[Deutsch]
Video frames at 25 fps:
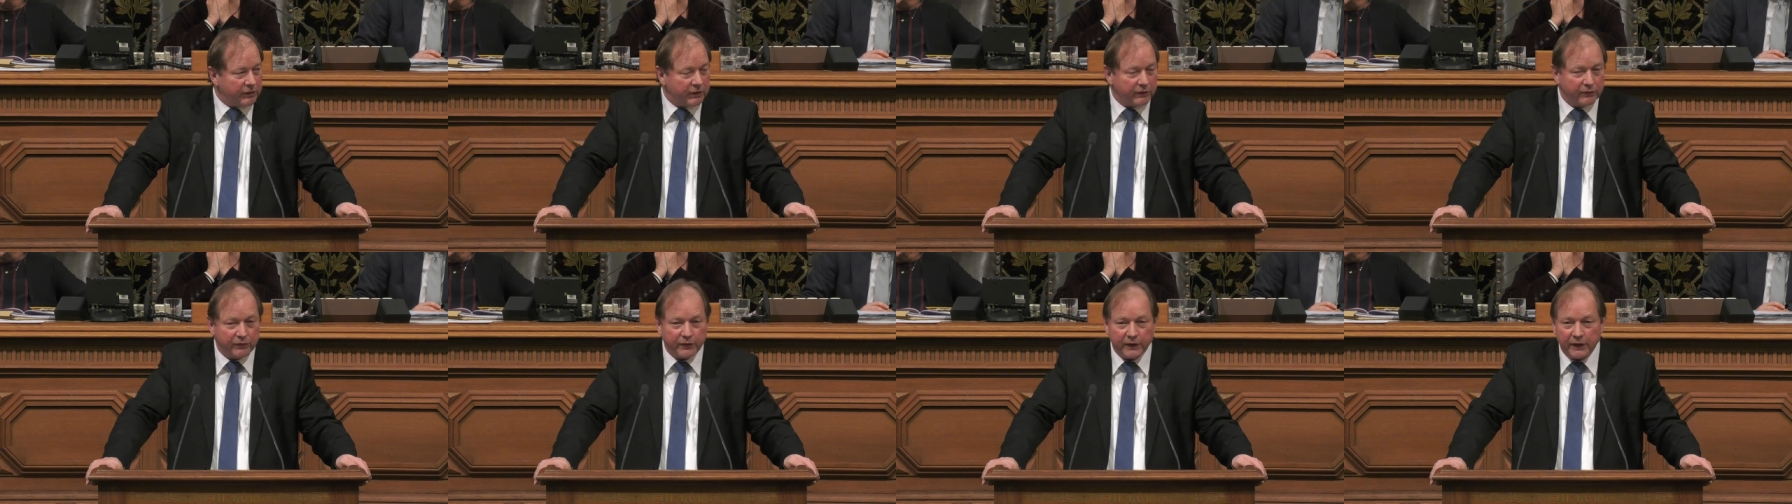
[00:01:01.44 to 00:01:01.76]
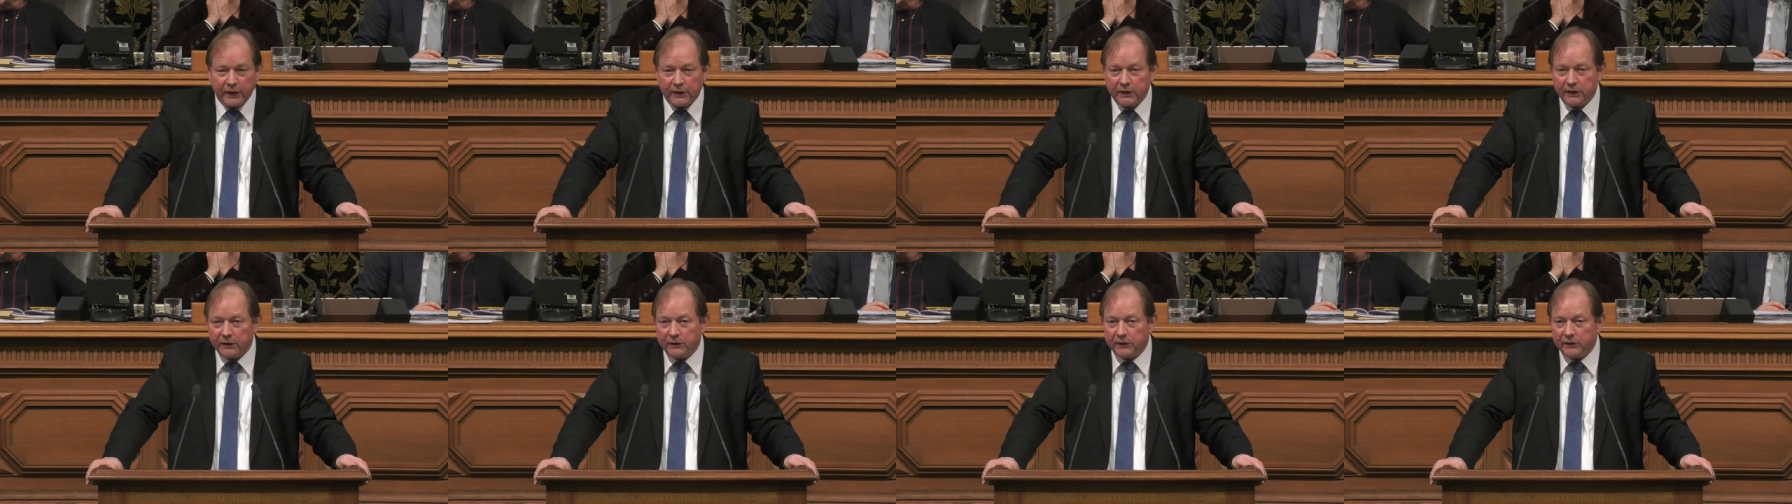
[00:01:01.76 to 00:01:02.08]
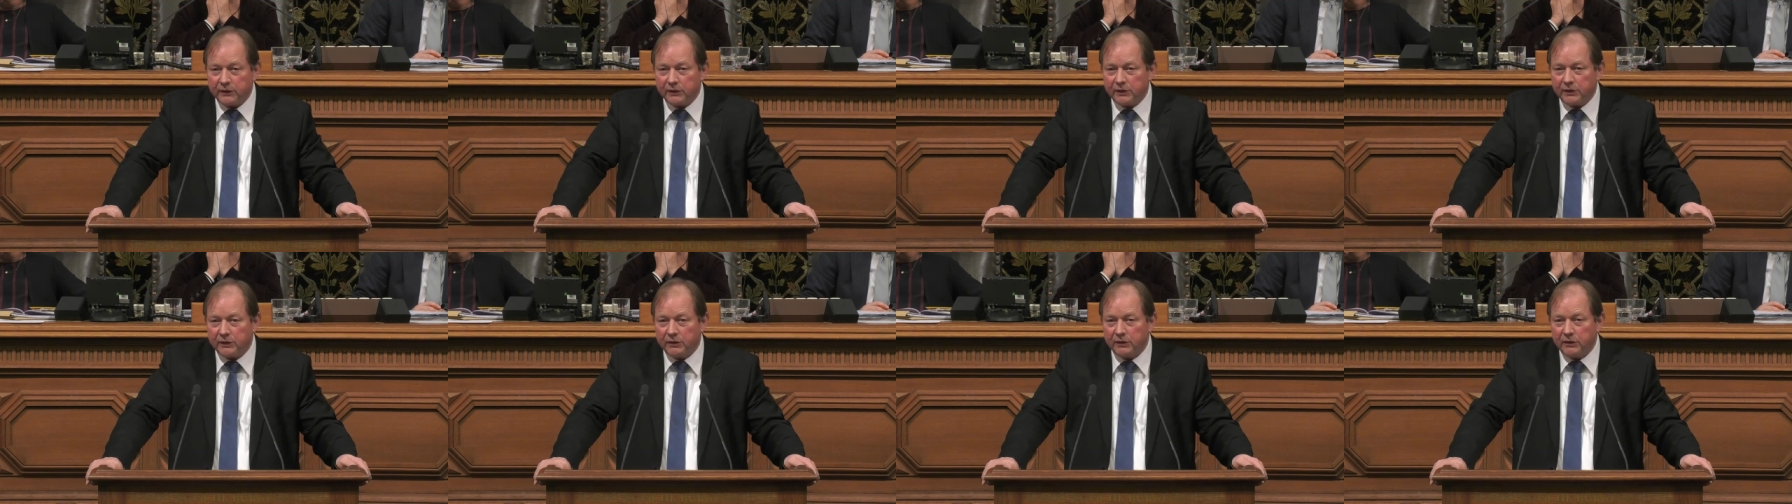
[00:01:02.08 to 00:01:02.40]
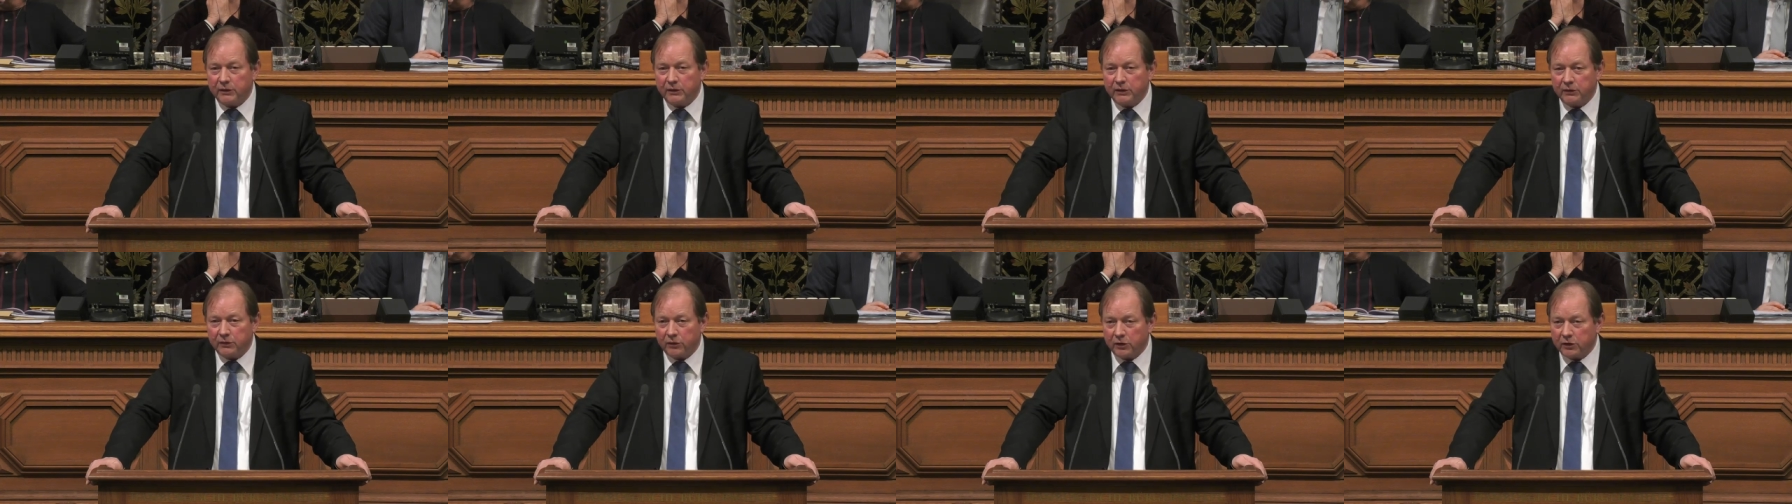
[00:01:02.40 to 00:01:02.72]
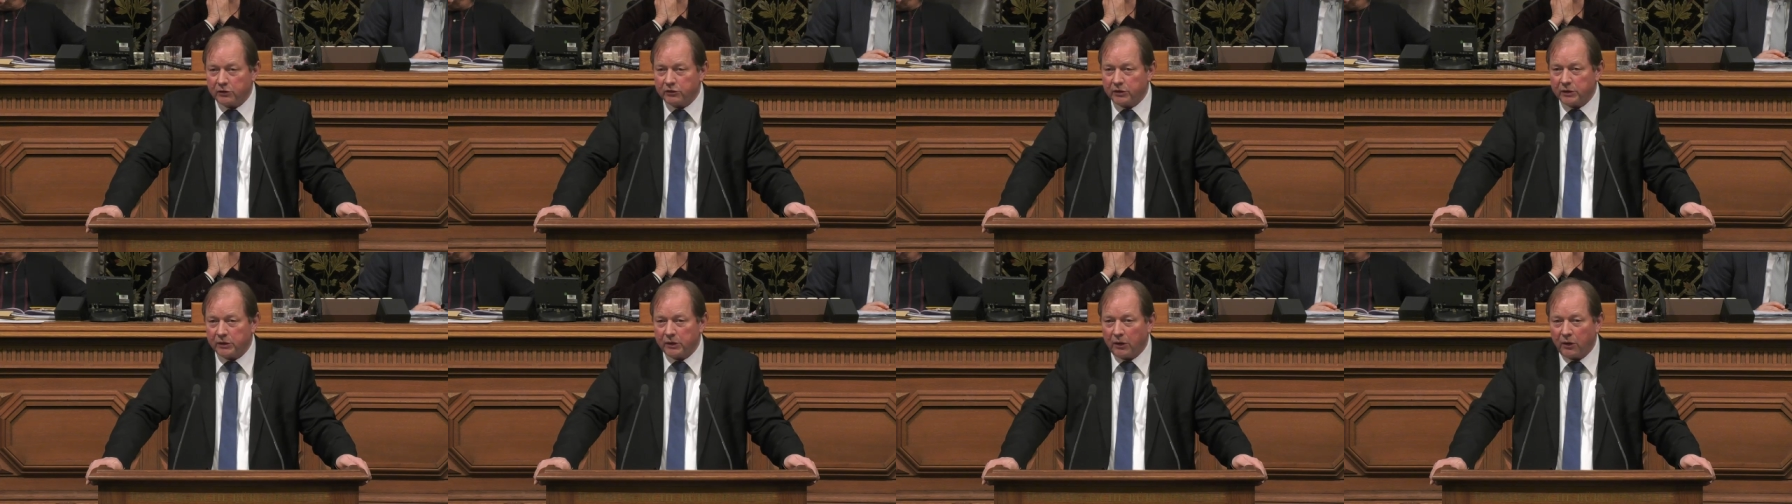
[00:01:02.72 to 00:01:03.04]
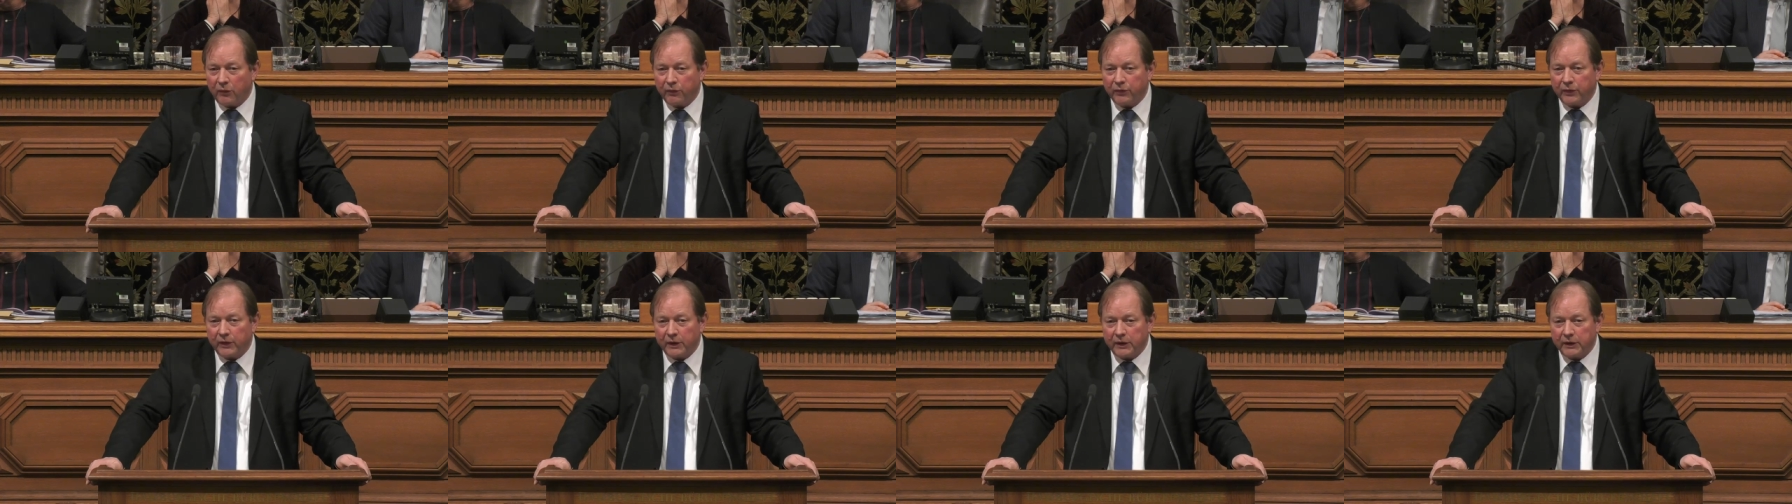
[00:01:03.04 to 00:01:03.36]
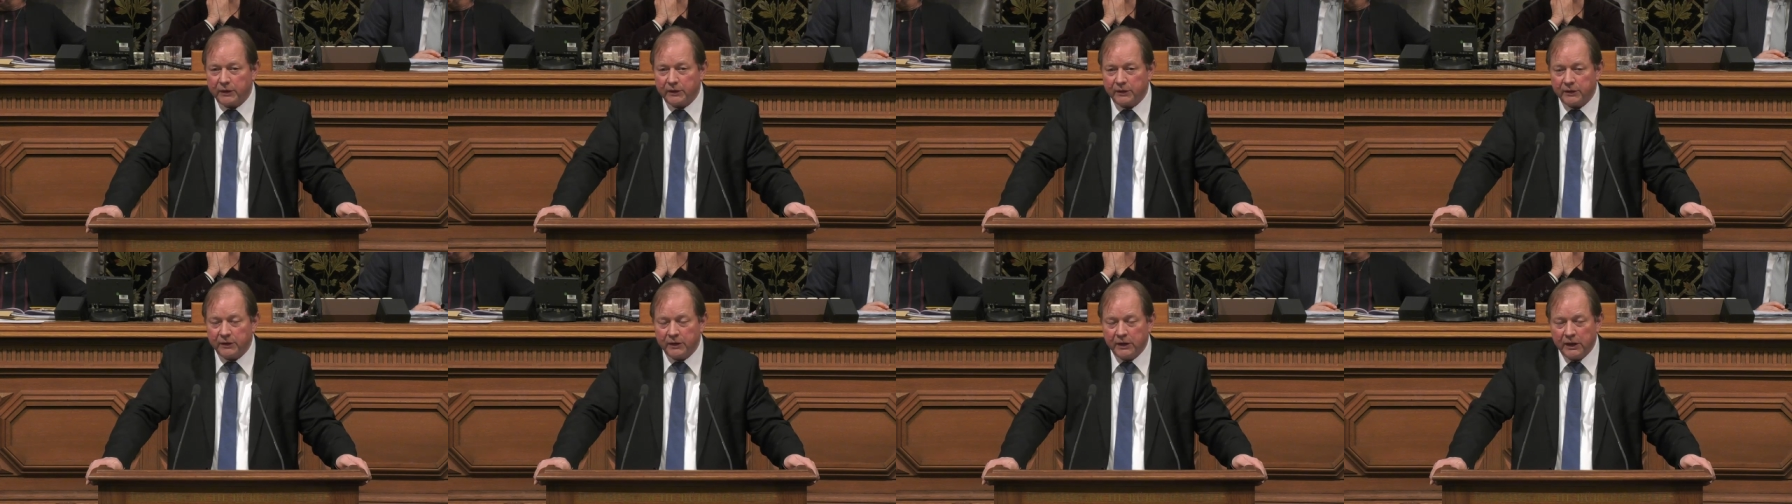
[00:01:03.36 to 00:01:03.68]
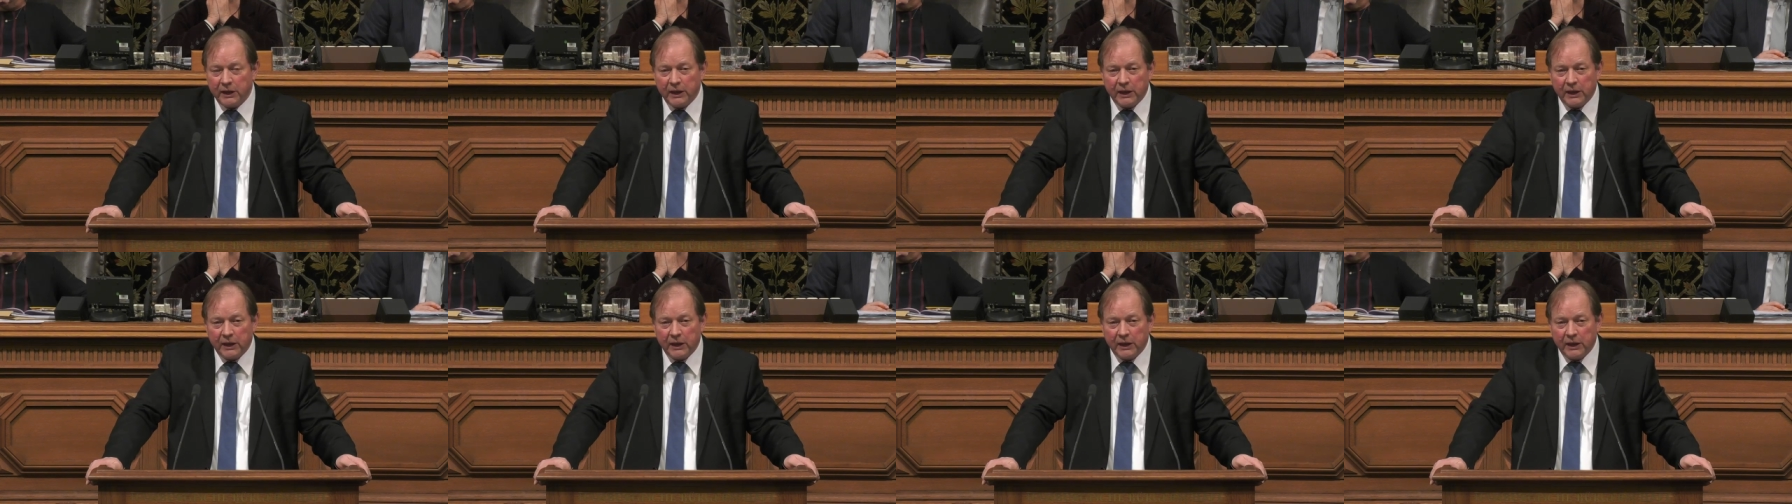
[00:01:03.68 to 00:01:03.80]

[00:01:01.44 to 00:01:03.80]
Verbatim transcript: Gefährder, die sich in Deutschland aufhalten,